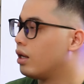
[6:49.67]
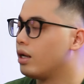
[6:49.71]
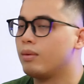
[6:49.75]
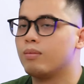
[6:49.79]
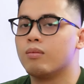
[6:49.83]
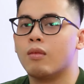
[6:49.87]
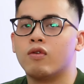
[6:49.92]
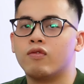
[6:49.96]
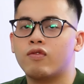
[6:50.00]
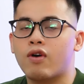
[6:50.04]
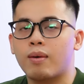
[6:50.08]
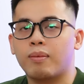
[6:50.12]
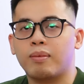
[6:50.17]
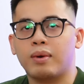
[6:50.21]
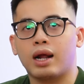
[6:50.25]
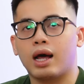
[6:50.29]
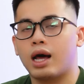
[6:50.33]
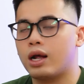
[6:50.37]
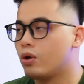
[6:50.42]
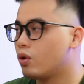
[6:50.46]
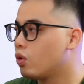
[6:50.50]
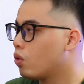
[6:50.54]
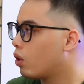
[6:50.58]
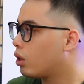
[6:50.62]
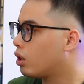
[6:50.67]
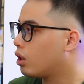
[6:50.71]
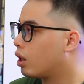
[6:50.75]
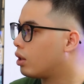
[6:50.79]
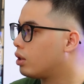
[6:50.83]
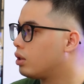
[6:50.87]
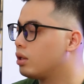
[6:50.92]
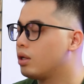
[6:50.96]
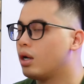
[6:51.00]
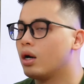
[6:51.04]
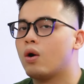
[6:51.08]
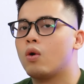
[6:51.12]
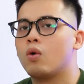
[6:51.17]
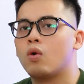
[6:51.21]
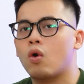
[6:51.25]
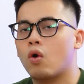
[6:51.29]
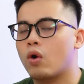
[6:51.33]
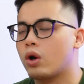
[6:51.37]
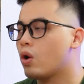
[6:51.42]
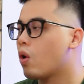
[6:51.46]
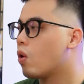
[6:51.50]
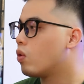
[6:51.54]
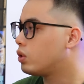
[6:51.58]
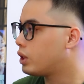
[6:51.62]
Đấy, bấm pháp là ăn luôn gần như là không
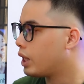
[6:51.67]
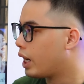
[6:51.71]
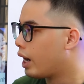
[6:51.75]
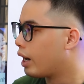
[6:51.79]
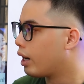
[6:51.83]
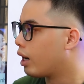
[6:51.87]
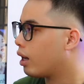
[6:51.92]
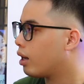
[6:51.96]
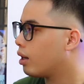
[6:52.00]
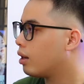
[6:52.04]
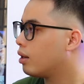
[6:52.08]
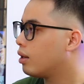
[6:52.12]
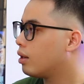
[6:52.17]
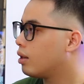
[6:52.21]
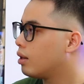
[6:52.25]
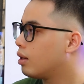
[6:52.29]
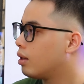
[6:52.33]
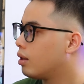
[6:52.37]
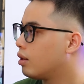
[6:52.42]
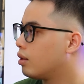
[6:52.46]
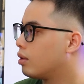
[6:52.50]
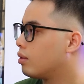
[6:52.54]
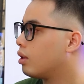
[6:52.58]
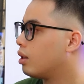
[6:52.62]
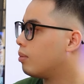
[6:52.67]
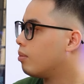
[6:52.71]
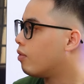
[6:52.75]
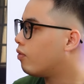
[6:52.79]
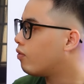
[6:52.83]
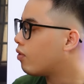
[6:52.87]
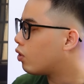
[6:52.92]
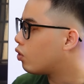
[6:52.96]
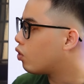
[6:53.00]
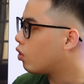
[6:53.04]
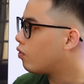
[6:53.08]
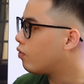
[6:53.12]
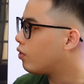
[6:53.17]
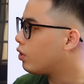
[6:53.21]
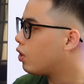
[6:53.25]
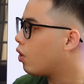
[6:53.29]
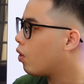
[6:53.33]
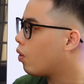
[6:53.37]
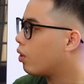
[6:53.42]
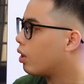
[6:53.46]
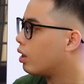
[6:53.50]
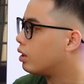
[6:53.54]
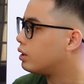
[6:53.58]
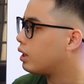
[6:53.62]
có cái độ trễ này Đấy, bấm vào luôn
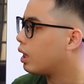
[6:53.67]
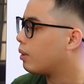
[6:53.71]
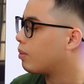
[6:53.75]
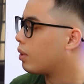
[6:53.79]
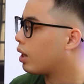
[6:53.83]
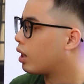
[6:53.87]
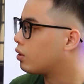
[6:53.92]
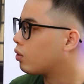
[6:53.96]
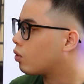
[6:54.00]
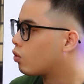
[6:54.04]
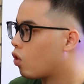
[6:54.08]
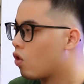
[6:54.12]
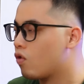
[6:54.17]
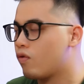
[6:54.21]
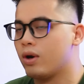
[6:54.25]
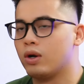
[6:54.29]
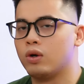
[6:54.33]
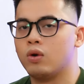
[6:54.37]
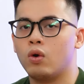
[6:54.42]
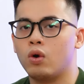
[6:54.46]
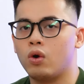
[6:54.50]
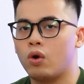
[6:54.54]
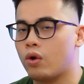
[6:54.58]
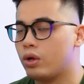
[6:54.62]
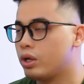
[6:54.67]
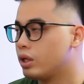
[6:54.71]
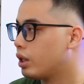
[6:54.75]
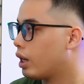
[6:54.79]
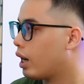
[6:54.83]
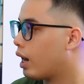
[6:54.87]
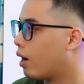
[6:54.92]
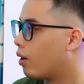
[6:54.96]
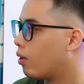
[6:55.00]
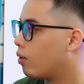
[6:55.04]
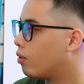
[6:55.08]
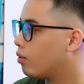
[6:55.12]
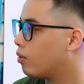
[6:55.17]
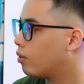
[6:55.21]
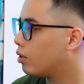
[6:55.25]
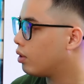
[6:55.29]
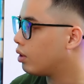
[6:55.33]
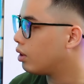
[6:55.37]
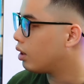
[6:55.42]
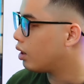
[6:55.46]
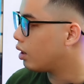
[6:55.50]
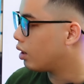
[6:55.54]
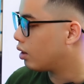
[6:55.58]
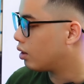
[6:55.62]
video để xem là cái tốc độ phản hồi của nó như thế nào
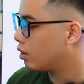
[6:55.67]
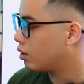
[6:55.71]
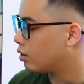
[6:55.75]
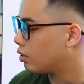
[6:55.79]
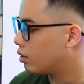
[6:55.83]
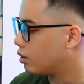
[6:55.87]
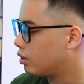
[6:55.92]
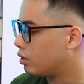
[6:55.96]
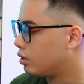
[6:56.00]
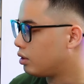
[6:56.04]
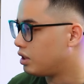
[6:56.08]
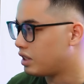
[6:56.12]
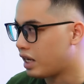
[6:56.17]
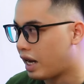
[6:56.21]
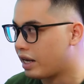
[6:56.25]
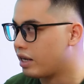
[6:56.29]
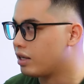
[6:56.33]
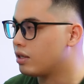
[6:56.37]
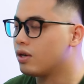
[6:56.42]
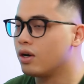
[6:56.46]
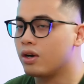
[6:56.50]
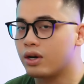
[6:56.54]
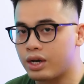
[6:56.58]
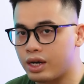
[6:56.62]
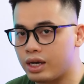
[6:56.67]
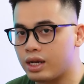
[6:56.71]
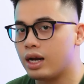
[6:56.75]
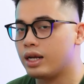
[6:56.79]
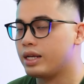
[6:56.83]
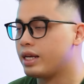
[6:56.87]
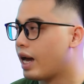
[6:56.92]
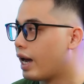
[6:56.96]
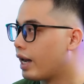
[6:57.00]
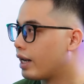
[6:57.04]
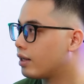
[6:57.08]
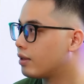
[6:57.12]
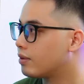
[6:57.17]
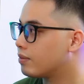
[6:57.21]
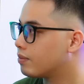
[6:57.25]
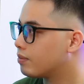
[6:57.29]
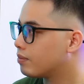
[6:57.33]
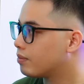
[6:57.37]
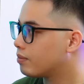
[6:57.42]
nhanh cực kỳ là nhanh